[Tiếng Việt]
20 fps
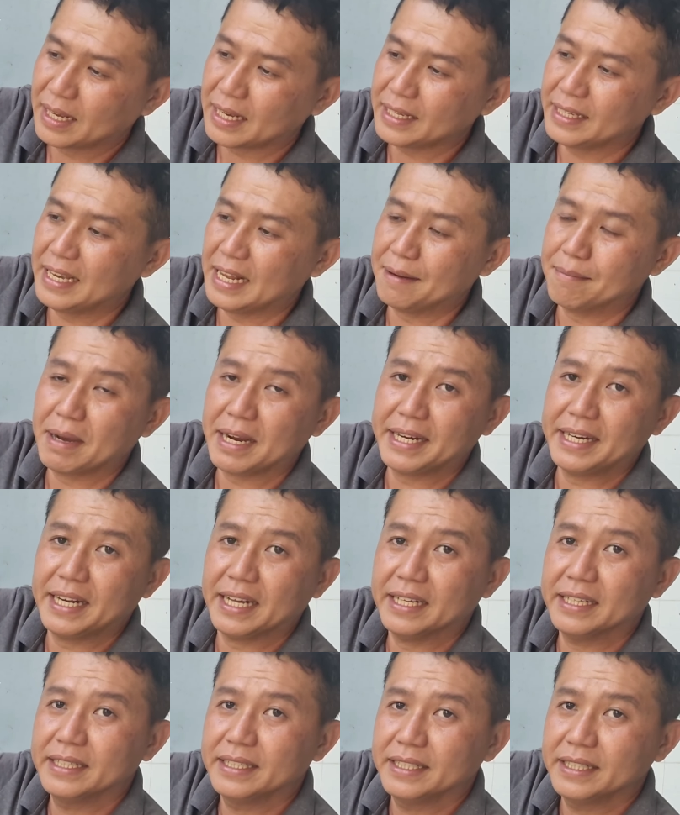các dành mây
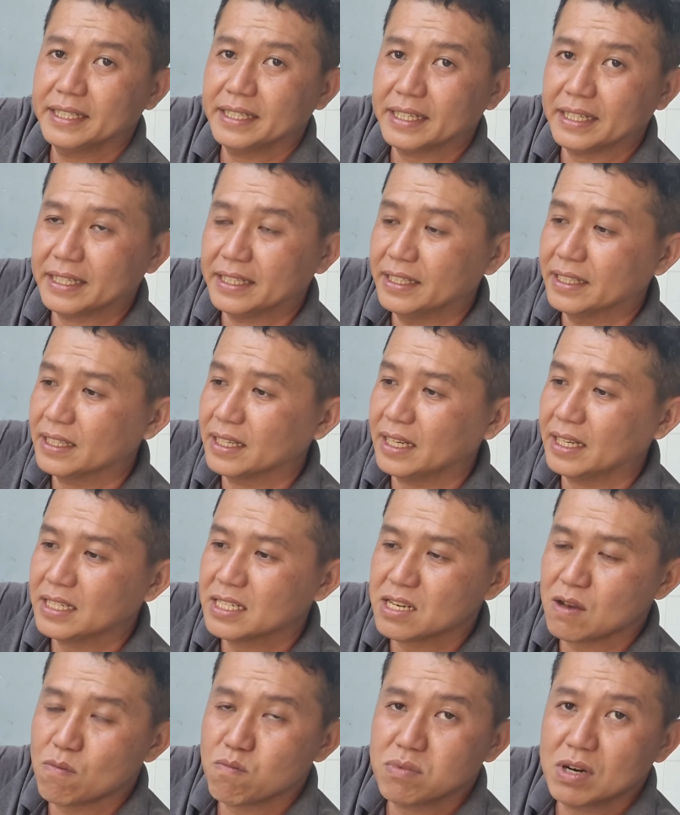nè à, được
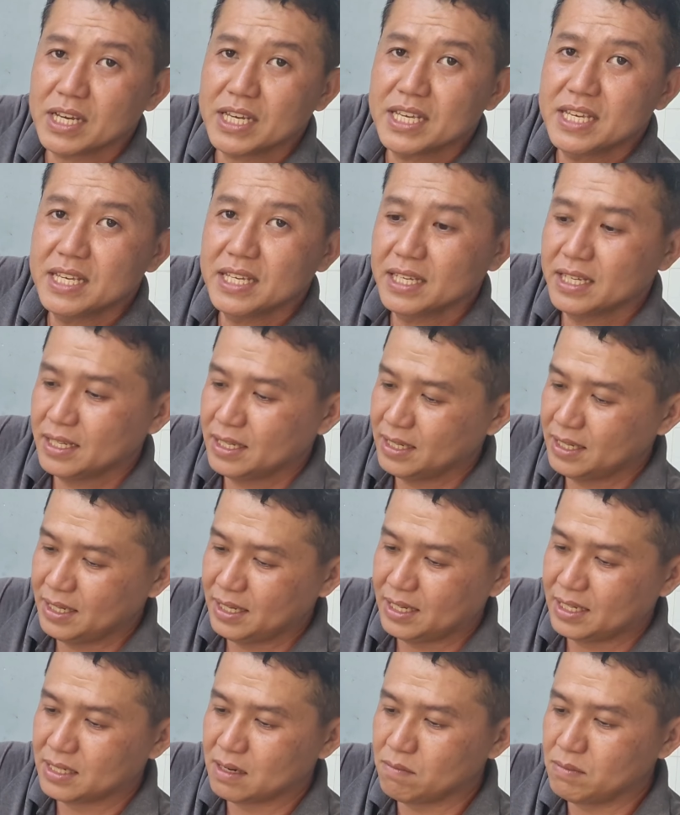à, song ly
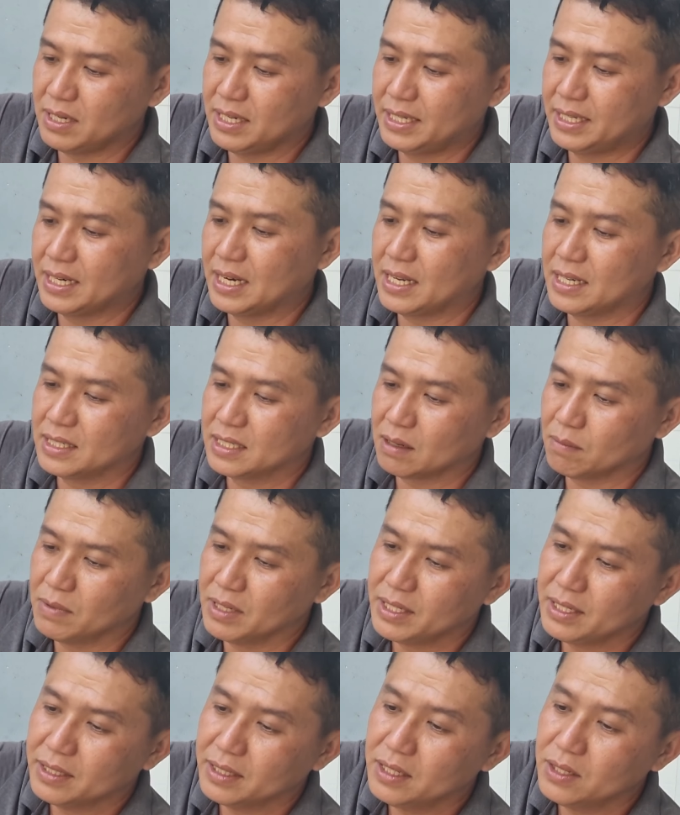song ly trên
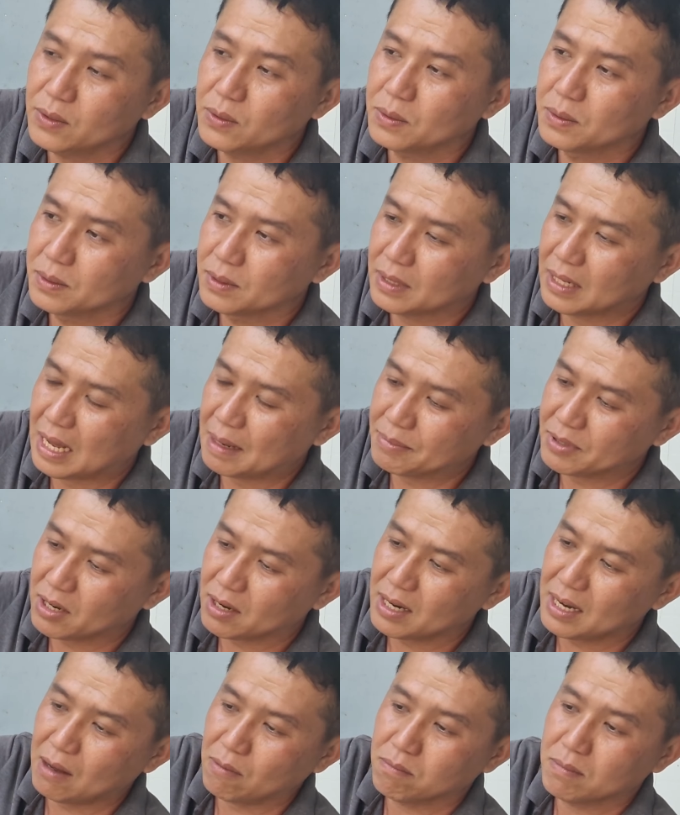song ly dưới luôn làm
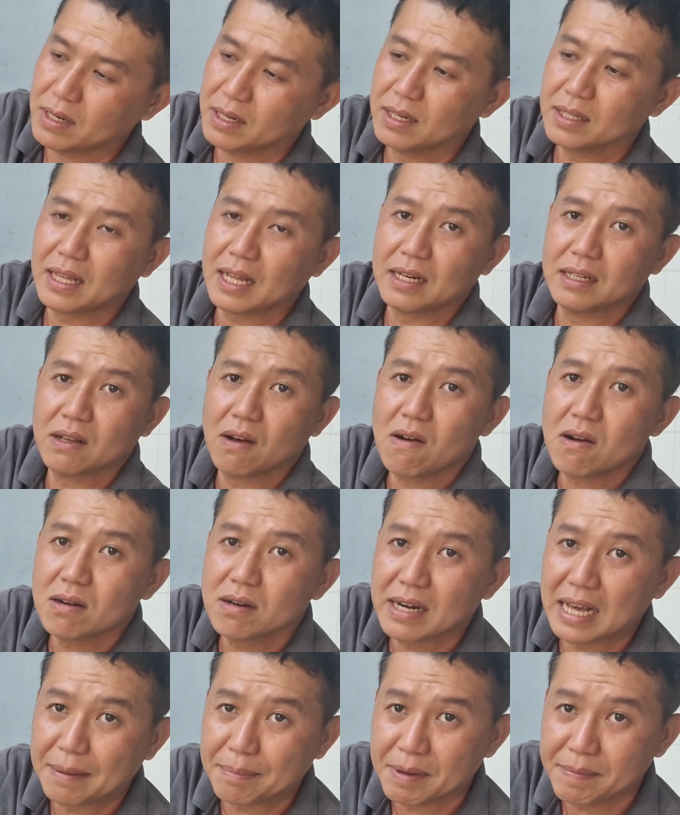cho cái lòng mình nó thanh thoát
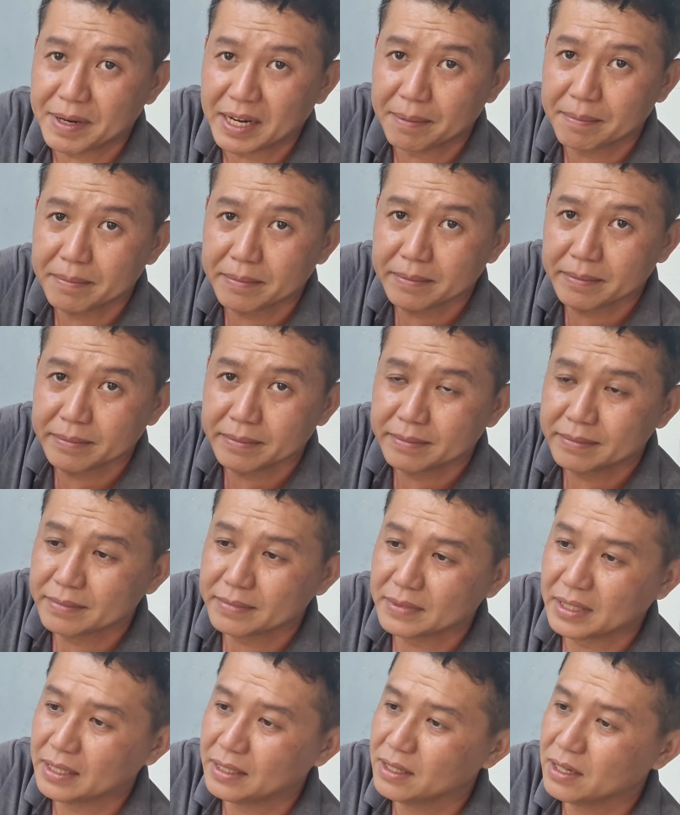nó đẹp lắm anh em
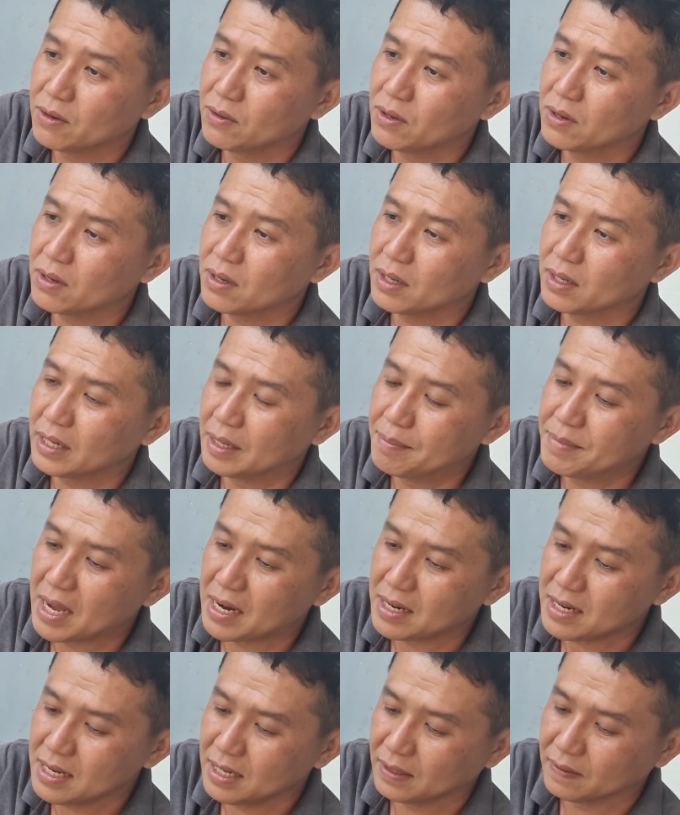nhìn vô nó có điểm
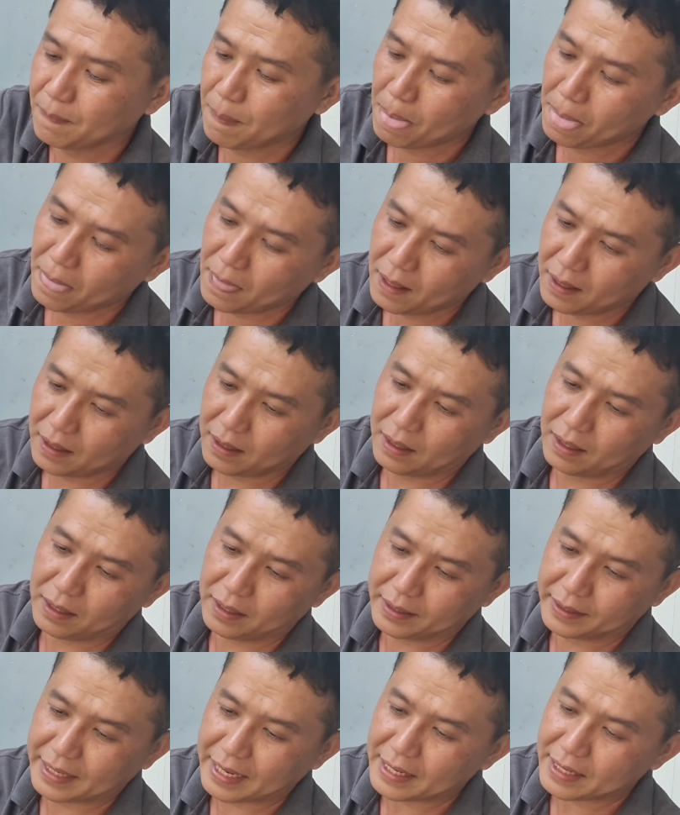nhấn ha
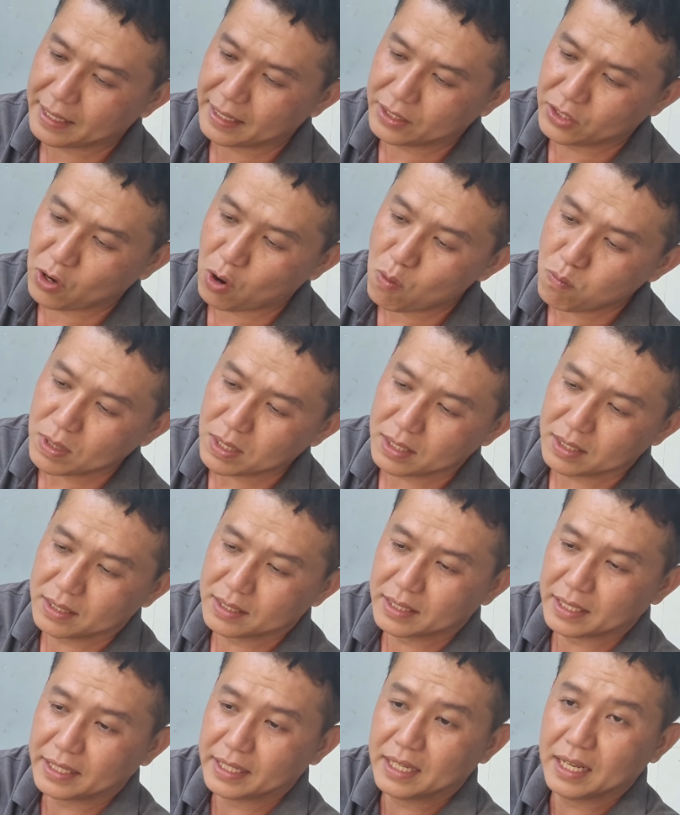rồi các cái à, chốt á,
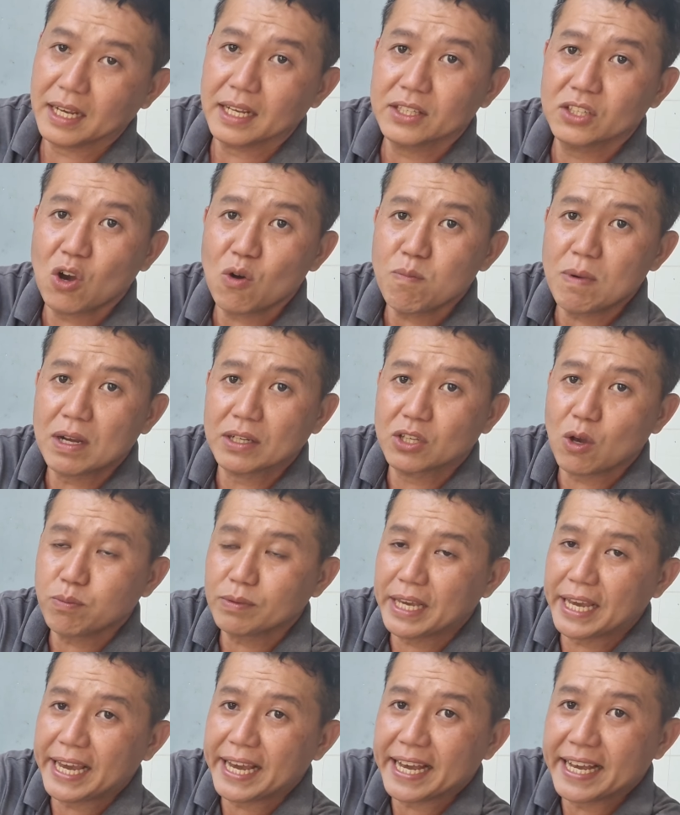thì à, chốt bằng
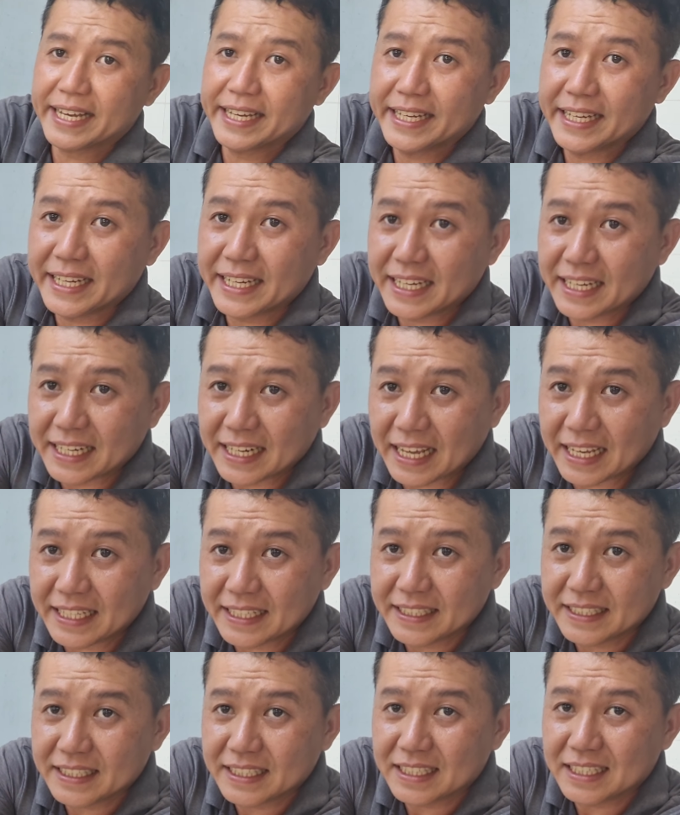chốt tre đây
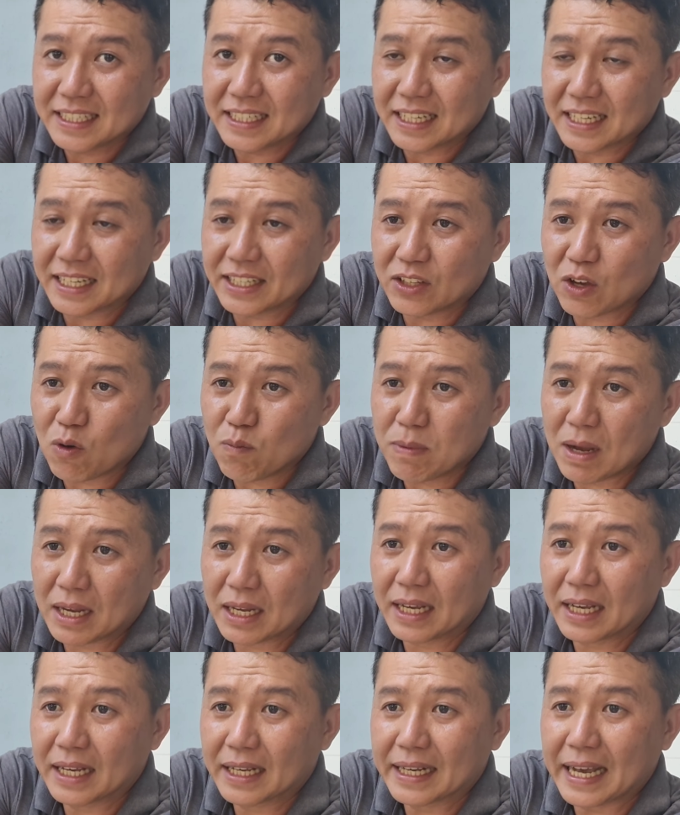cái chốt
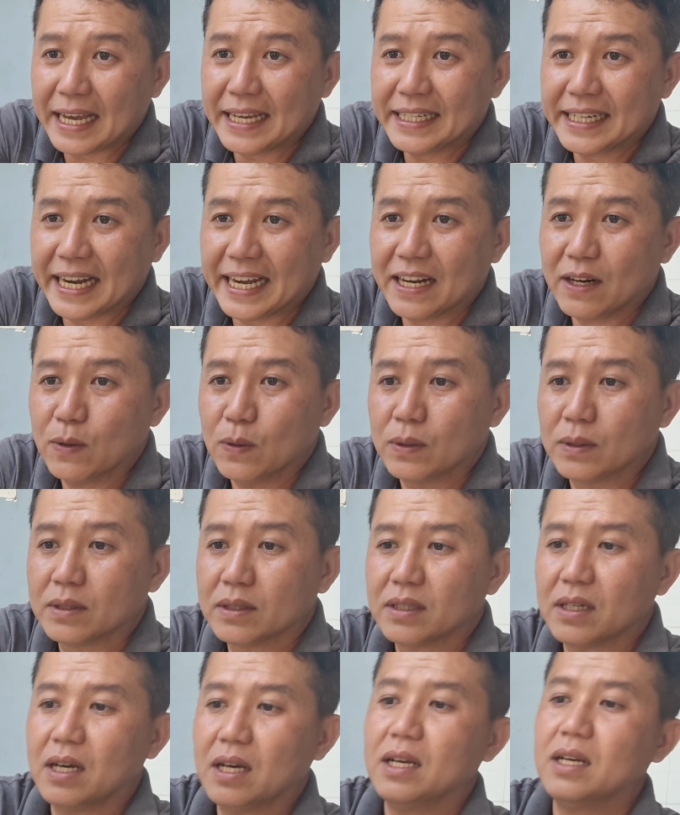bằng à, cây tre luôn
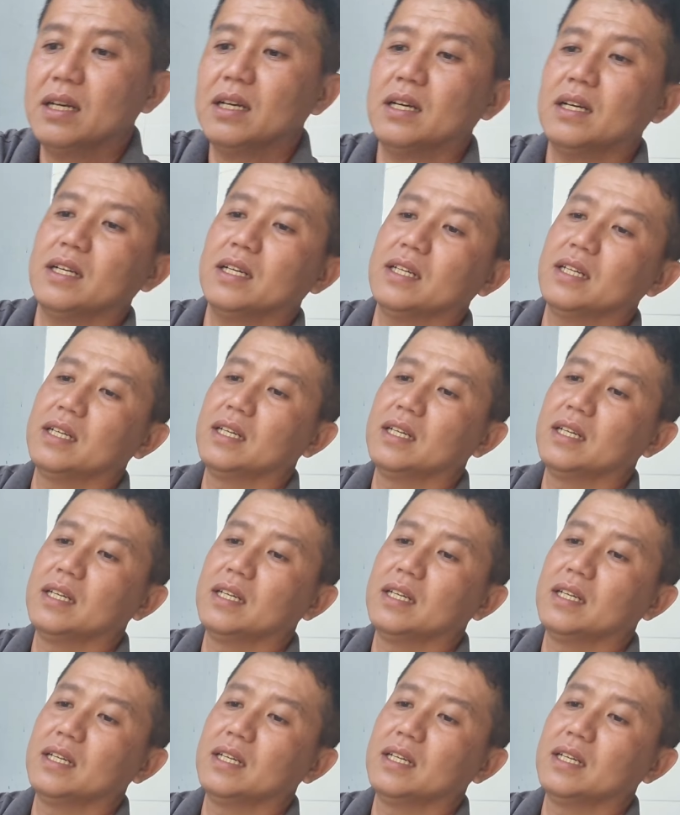nó